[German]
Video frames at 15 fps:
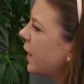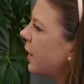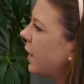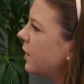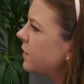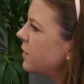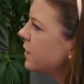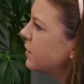
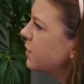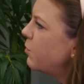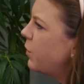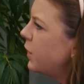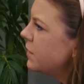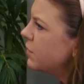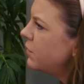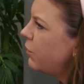Heißt das, im
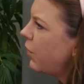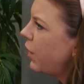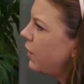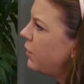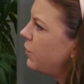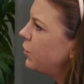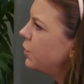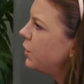besten
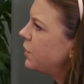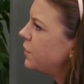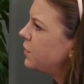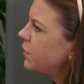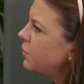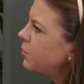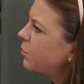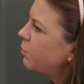Falle würde ich
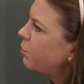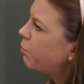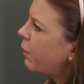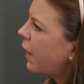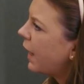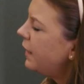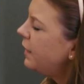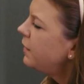dich
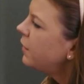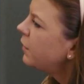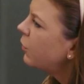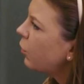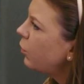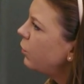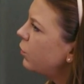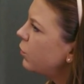bei der
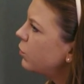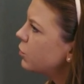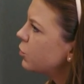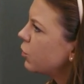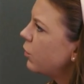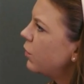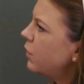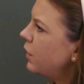Gründung
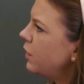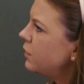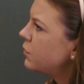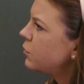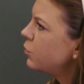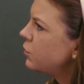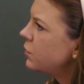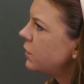schon
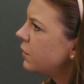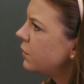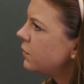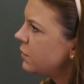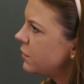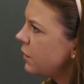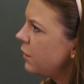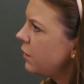
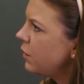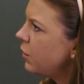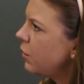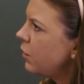hinzuziehen?